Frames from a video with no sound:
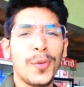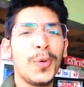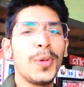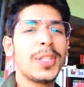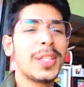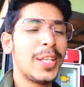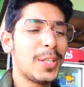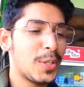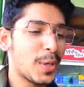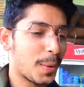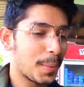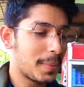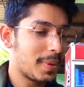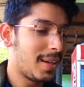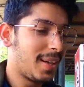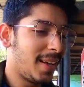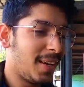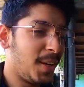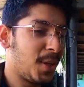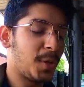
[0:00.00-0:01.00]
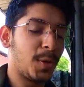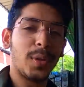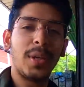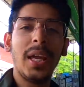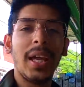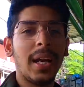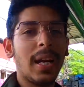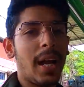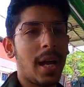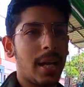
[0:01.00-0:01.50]
फ्रूट्स की शॉप क्योंकि
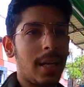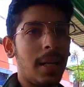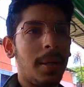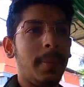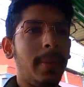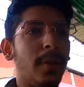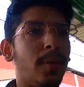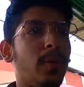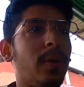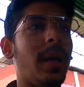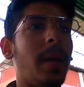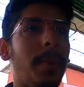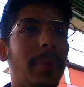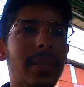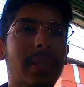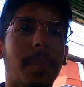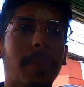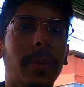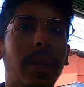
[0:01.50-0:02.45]
यार खाना मेरे को यहाँ पे जम